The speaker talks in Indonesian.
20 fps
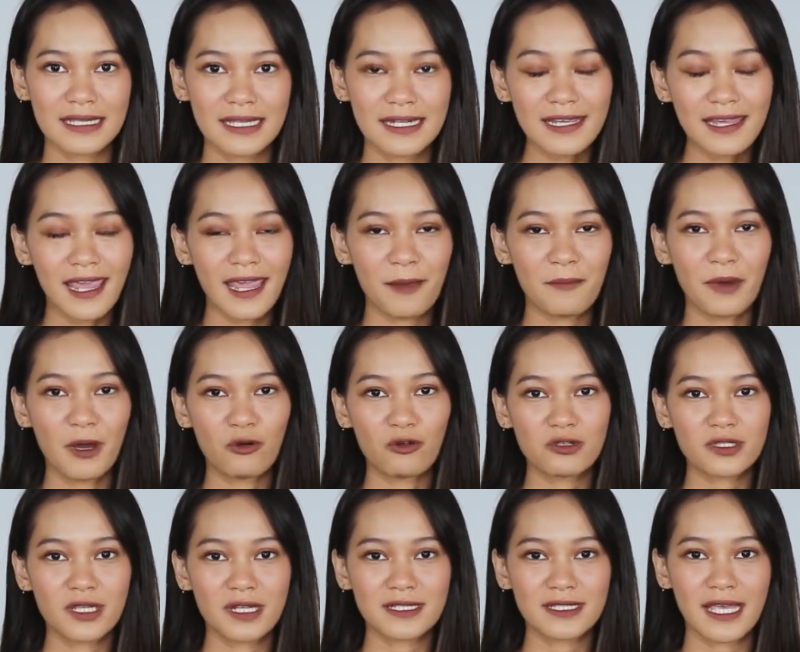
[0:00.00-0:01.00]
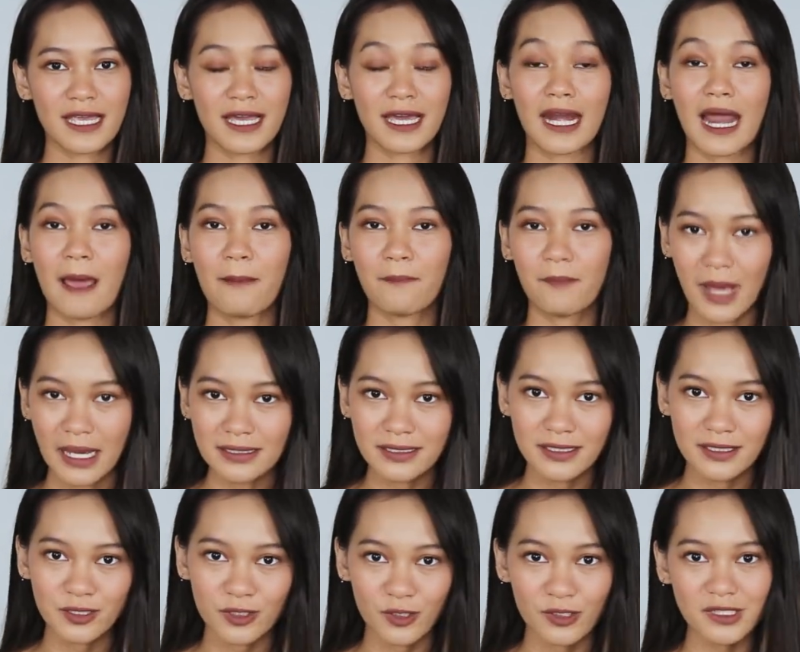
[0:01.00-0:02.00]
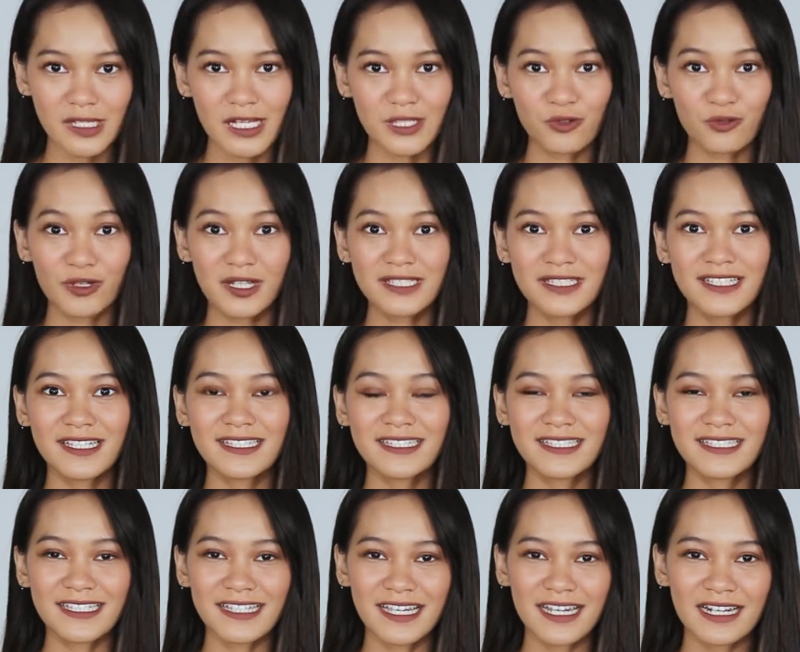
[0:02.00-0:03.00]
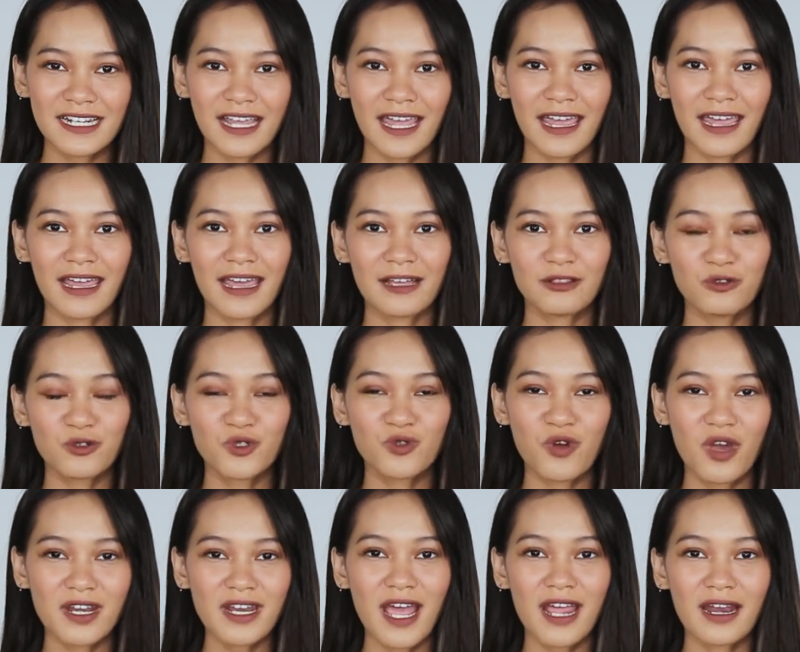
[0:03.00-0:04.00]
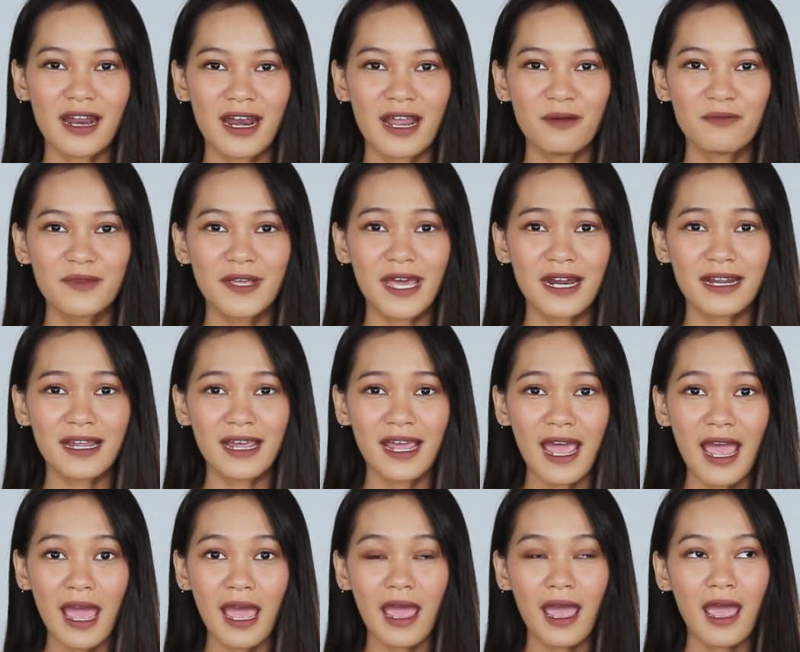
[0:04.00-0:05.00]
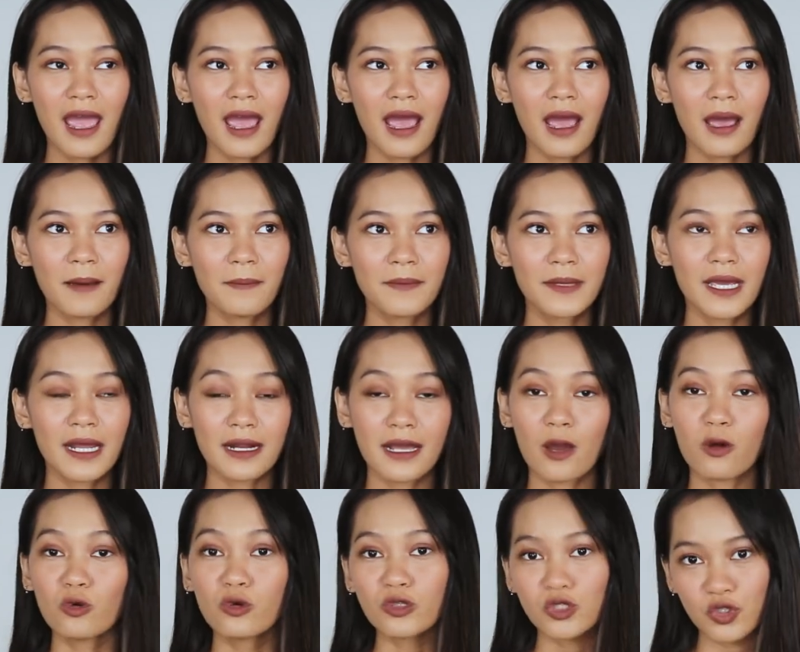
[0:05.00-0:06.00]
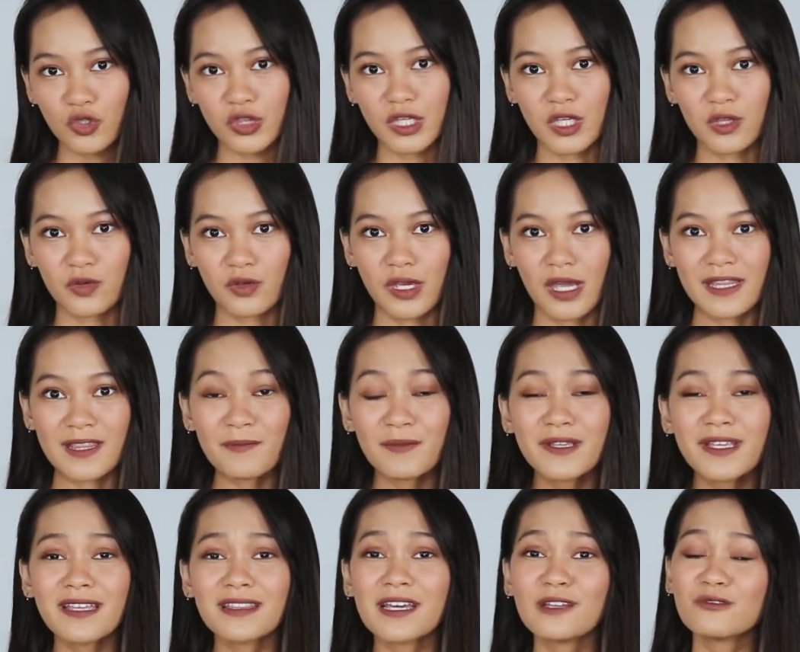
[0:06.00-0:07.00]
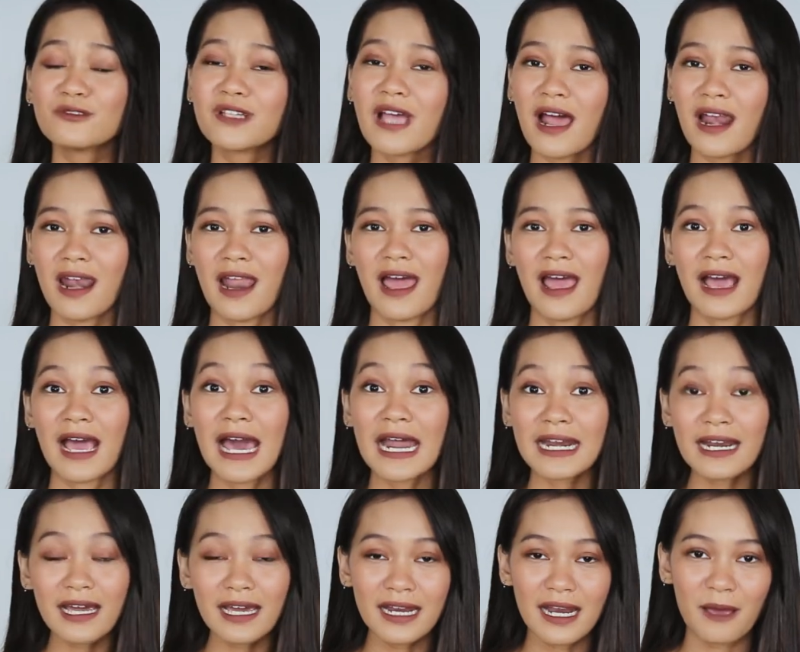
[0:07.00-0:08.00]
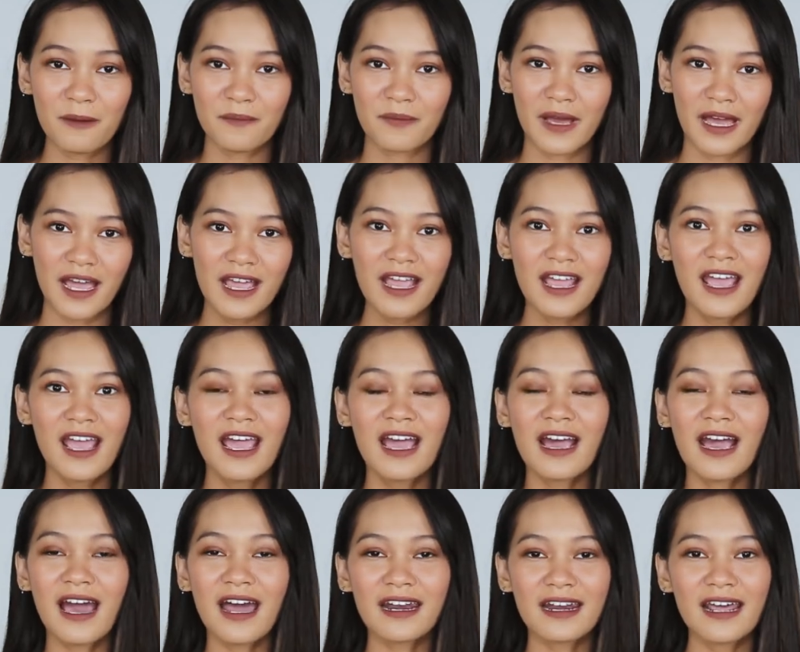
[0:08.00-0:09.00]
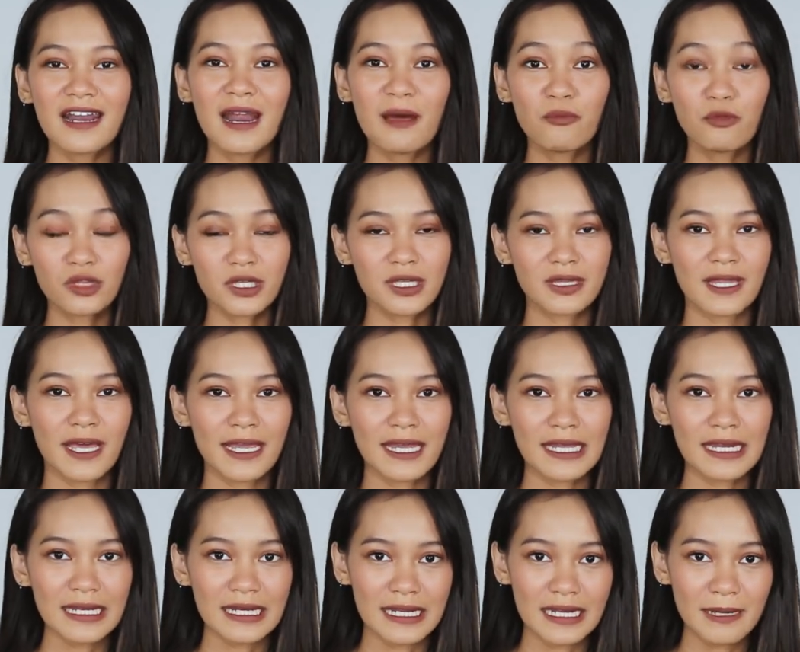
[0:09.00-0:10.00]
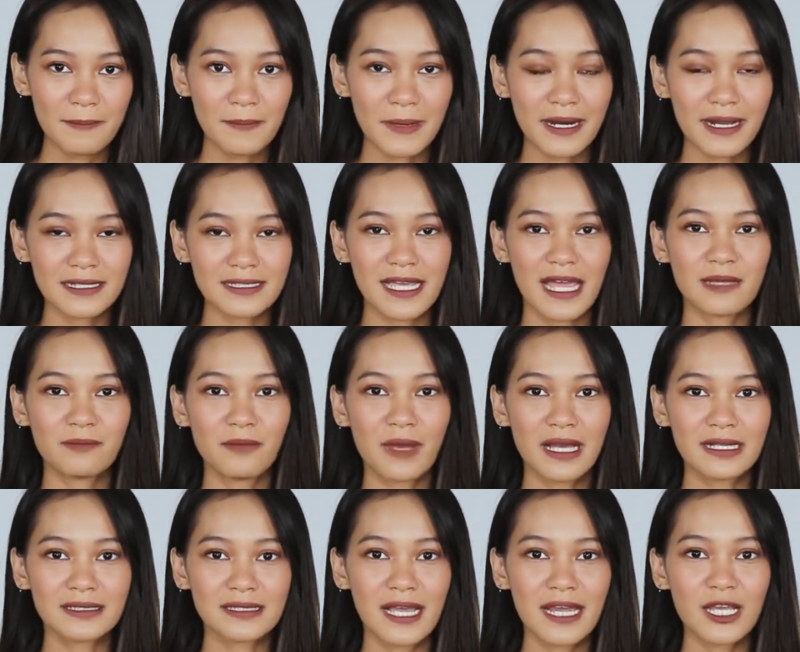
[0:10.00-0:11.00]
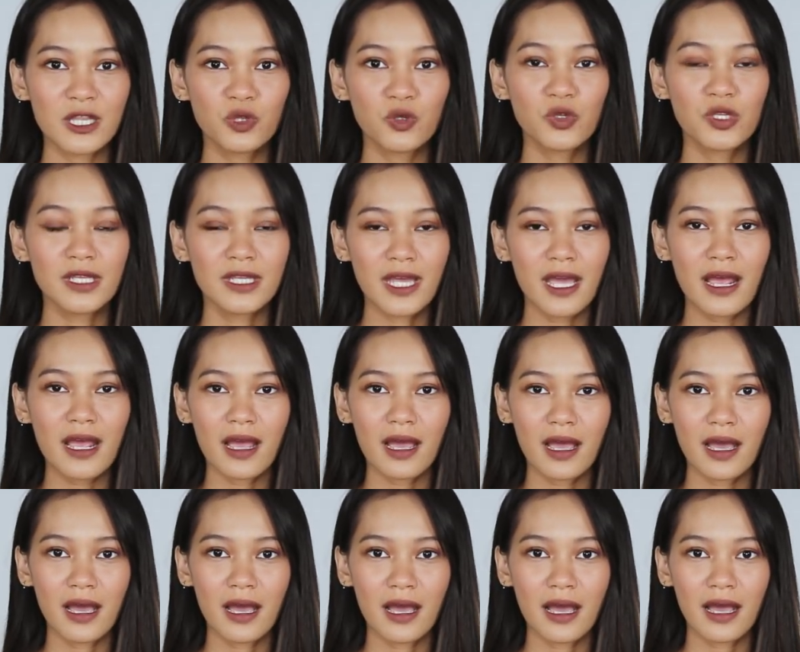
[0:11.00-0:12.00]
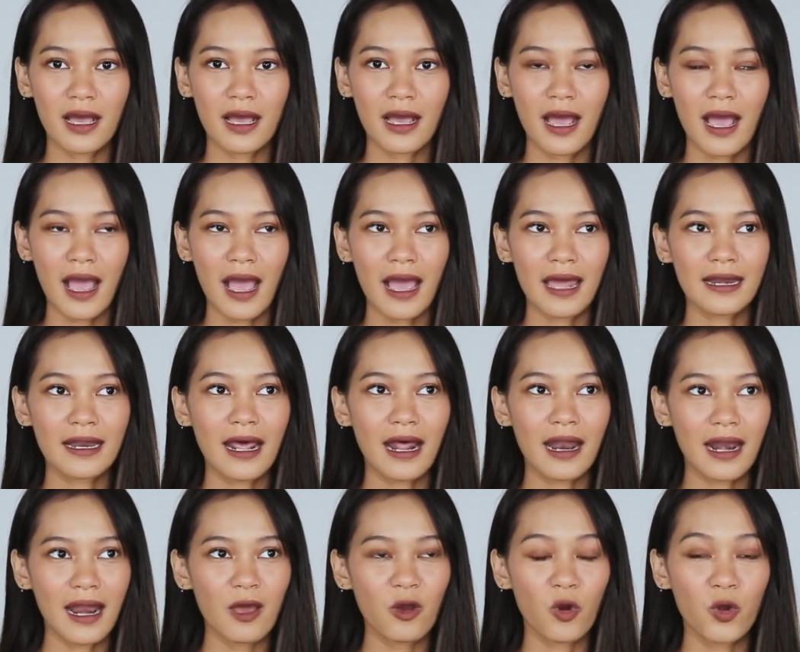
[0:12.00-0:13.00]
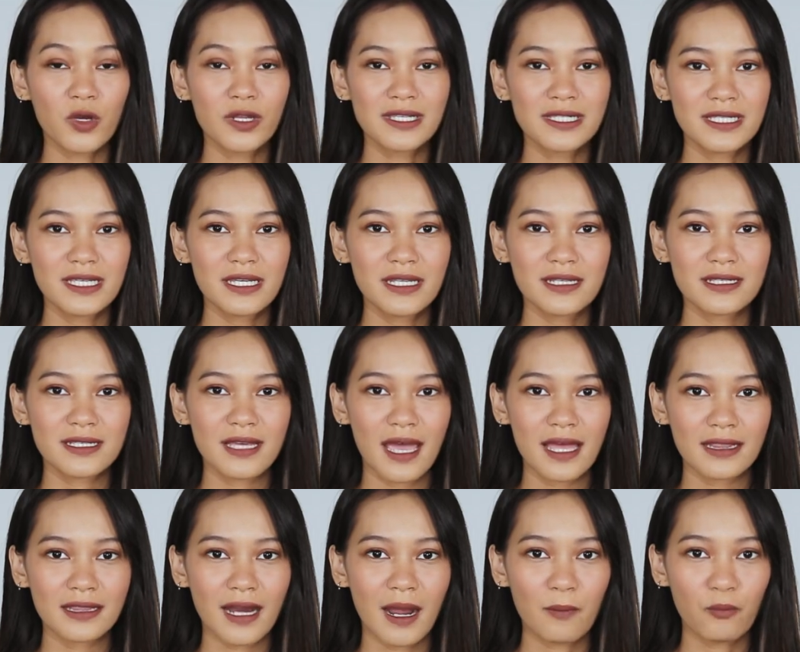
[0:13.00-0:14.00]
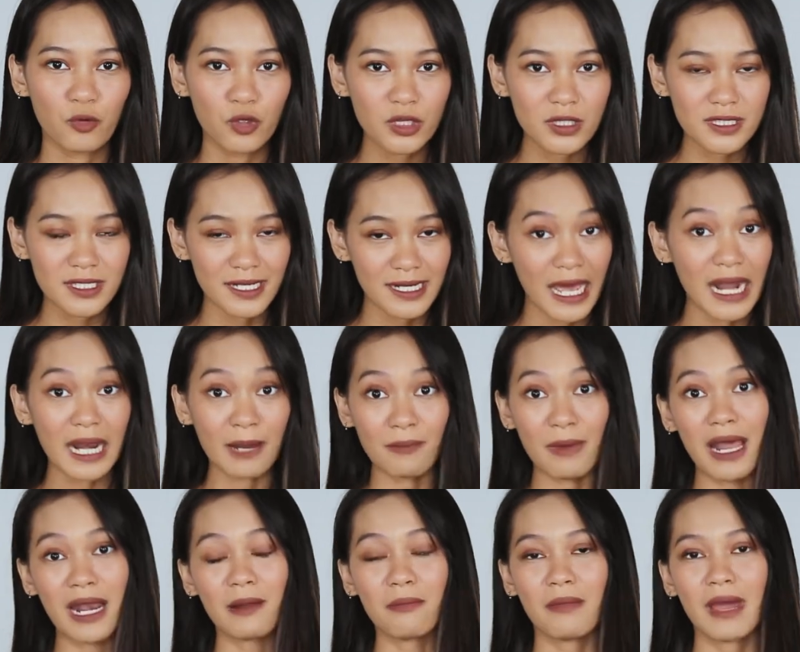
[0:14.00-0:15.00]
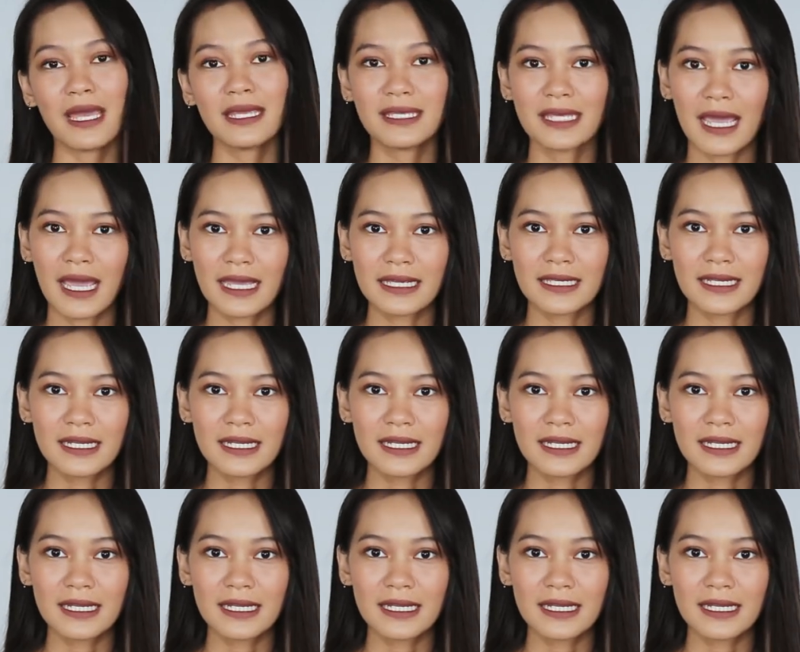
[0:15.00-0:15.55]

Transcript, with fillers: Jadi kayak baru selesai keramas terus langsung disisir kayak tujuannya adalah biar enggak biar nggak kusut gitu ya. Tapi ternyata itu salah. Karena kenapa? Karena rambut kita ini pada saat basah itu dia uh, adalah kondisi di saat rambut sedang lemah-lemahnya.